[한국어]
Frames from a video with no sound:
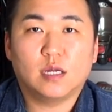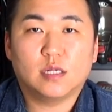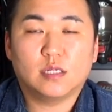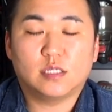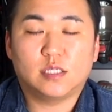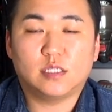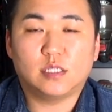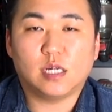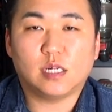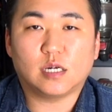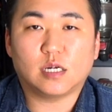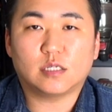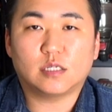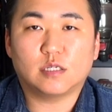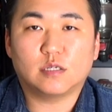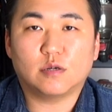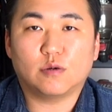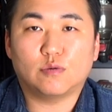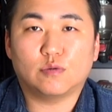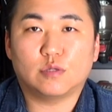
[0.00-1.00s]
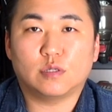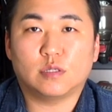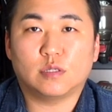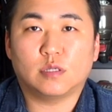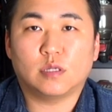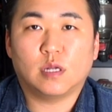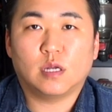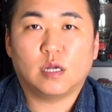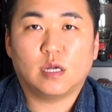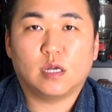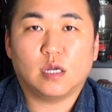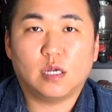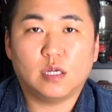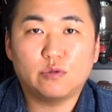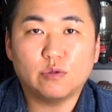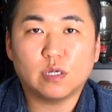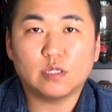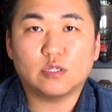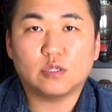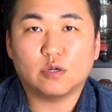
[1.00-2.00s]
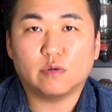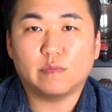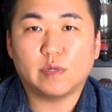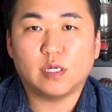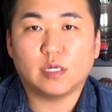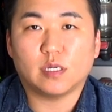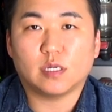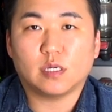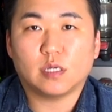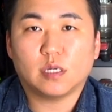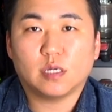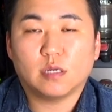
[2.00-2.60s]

디젤 같은 경우는 인화점이